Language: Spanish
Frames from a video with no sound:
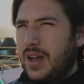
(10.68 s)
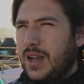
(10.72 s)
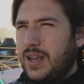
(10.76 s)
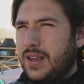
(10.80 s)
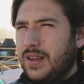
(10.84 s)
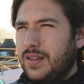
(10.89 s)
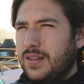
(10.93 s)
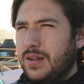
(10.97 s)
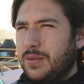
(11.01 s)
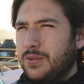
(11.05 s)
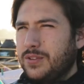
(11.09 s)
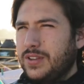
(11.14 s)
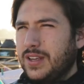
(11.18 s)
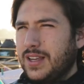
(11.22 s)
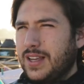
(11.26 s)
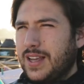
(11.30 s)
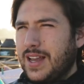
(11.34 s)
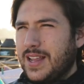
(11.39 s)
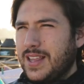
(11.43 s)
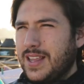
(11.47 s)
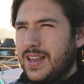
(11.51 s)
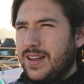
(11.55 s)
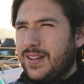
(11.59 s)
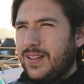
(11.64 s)
Aquí estamos en
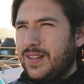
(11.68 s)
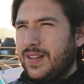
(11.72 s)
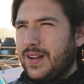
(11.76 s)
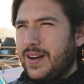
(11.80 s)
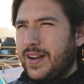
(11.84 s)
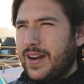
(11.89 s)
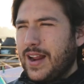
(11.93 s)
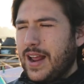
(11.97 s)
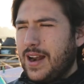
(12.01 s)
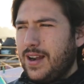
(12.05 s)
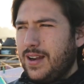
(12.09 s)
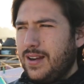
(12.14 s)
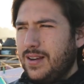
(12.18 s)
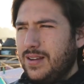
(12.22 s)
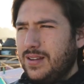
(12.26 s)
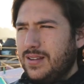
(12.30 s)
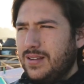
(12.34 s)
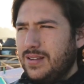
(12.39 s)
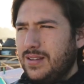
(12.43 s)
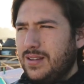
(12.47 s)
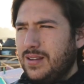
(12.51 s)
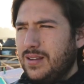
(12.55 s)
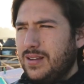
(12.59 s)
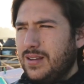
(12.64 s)
Cañada del Real
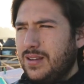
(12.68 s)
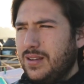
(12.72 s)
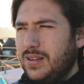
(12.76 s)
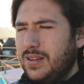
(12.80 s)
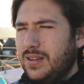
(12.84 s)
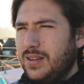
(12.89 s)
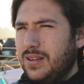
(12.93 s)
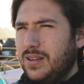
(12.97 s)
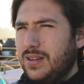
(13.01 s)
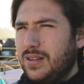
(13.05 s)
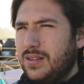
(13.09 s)
y